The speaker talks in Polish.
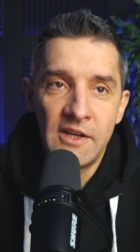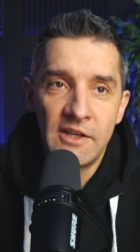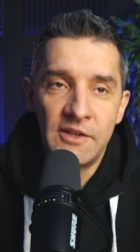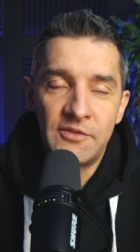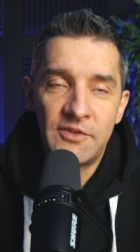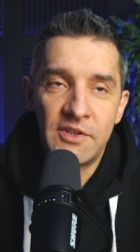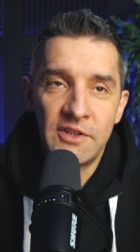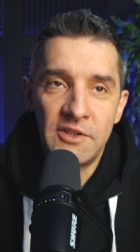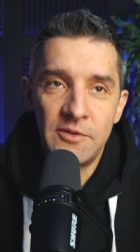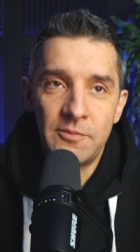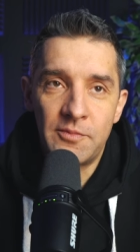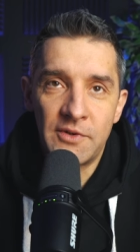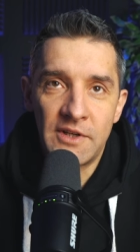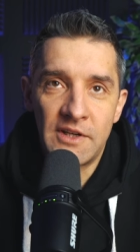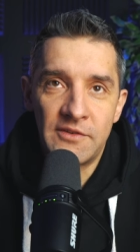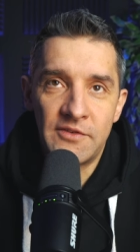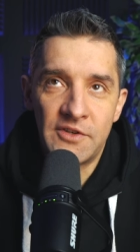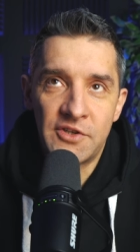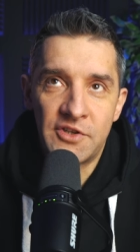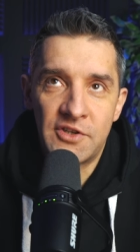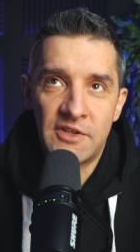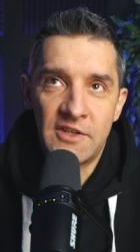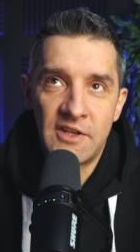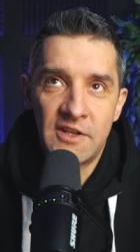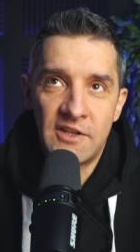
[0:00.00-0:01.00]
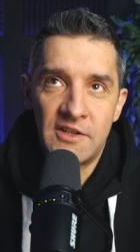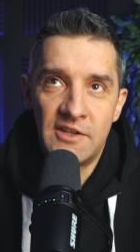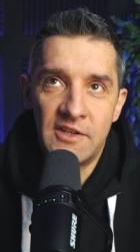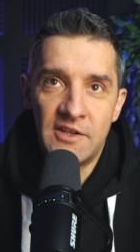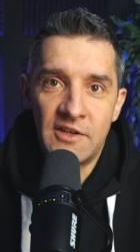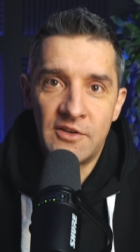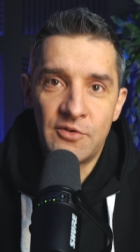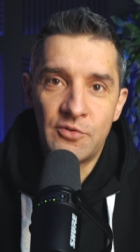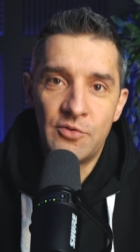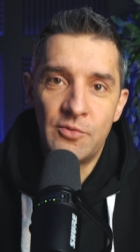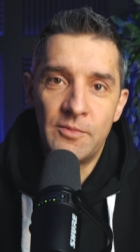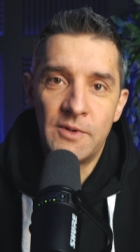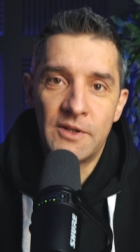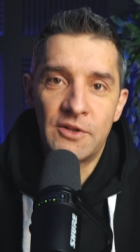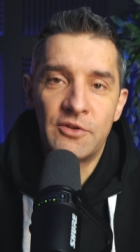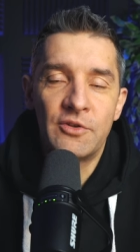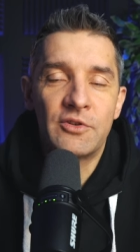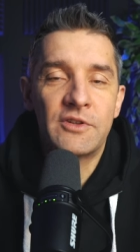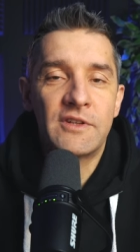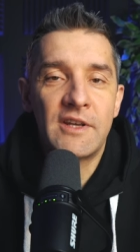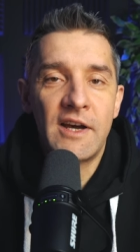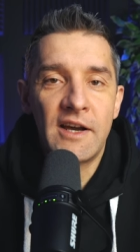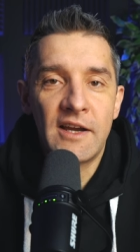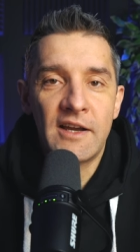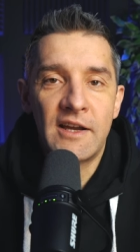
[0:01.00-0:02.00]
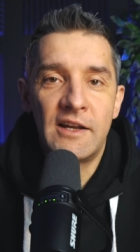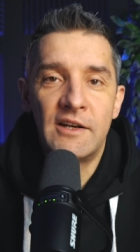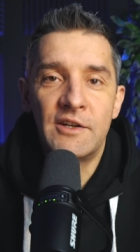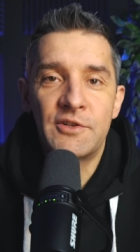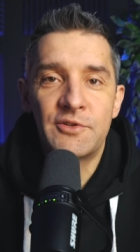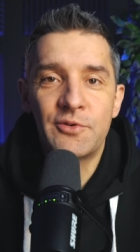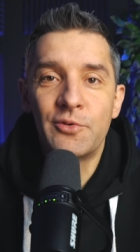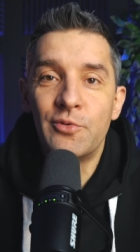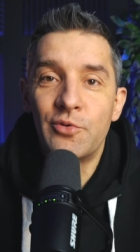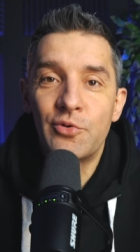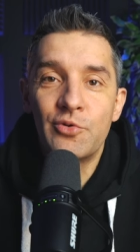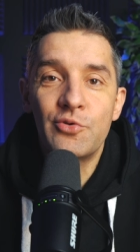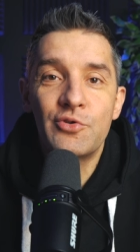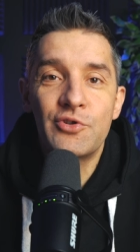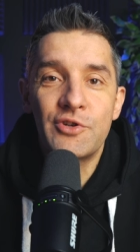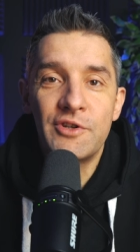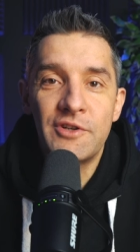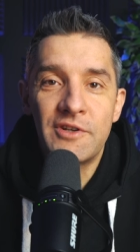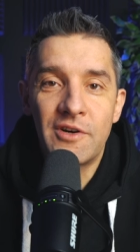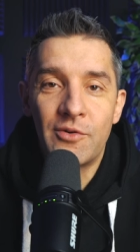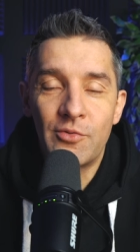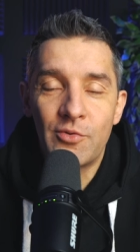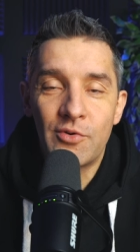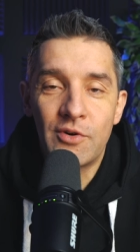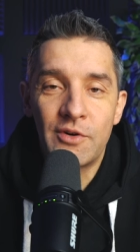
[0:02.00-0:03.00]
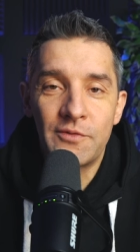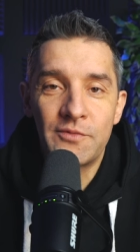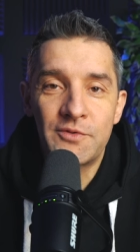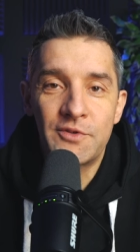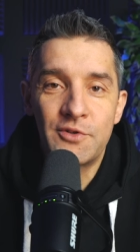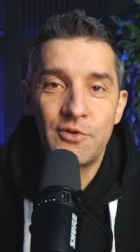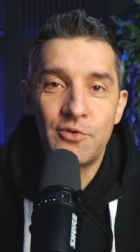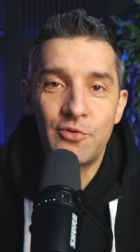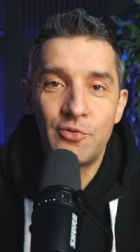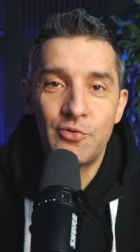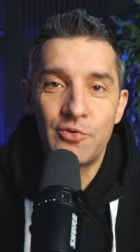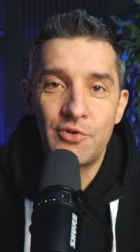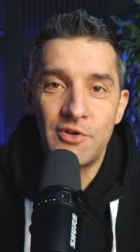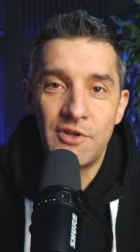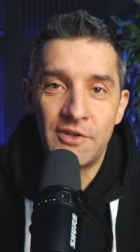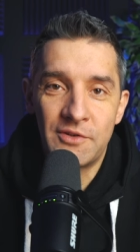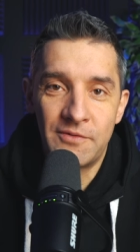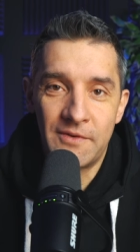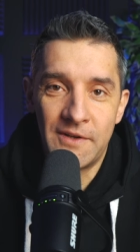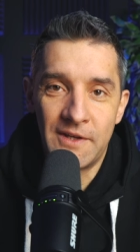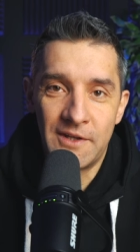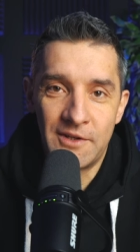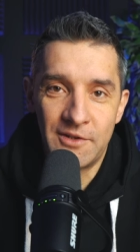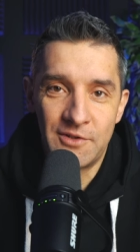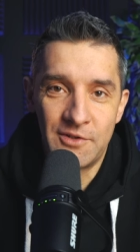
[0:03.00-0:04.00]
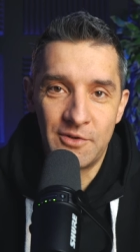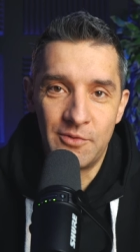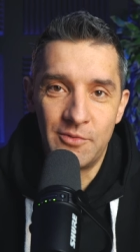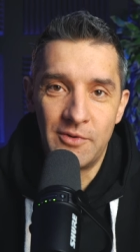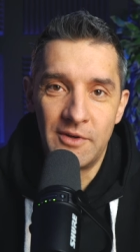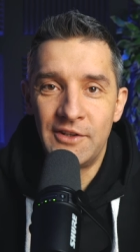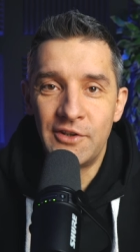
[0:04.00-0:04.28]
I wtedy pojawia się taki argument, no tak, ale są różni naukowcy i różnie twierdzą.